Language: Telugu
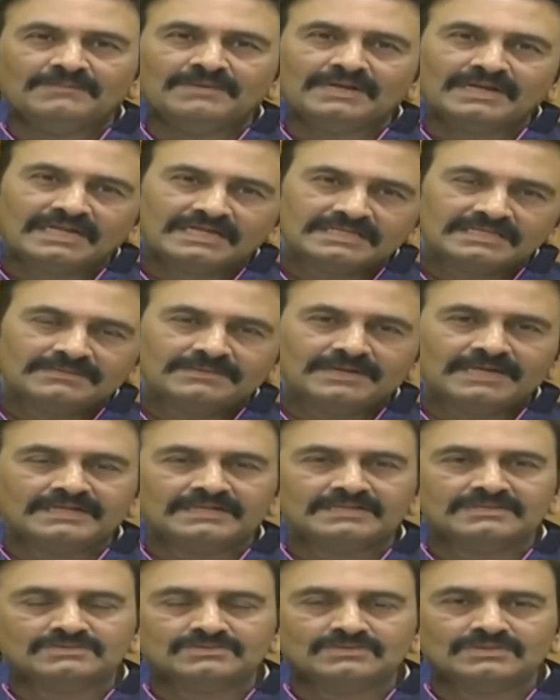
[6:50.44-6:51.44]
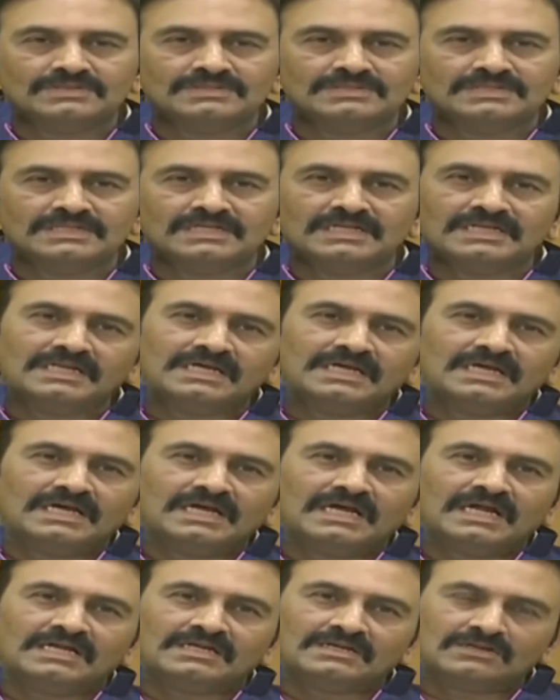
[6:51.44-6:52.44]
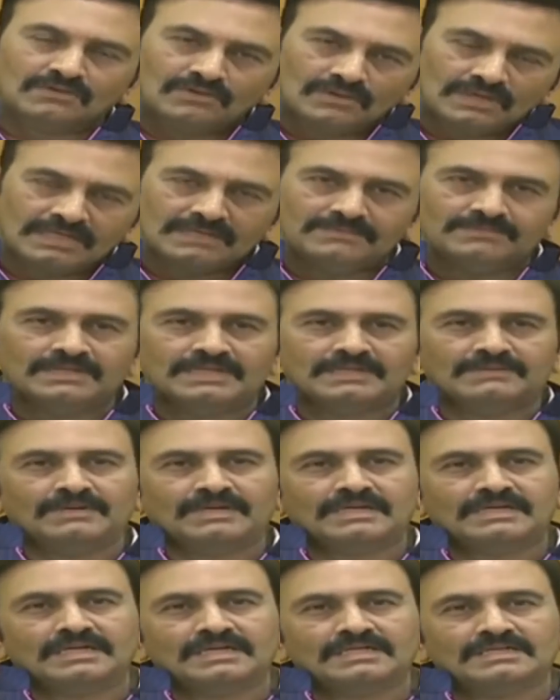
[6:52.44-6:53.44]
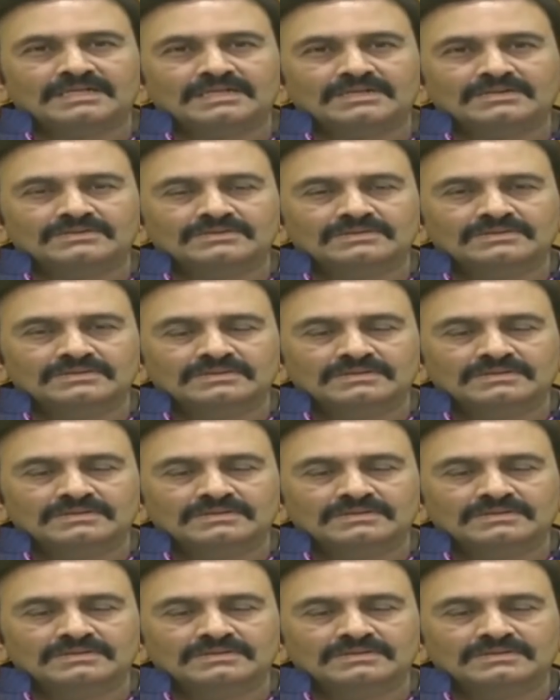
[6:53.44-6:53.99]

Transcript: అమర్ రాజా బ్యాటరీస్ గురించి నిన్న అడ్డగోలుగా మీరే మాట్లాడతారు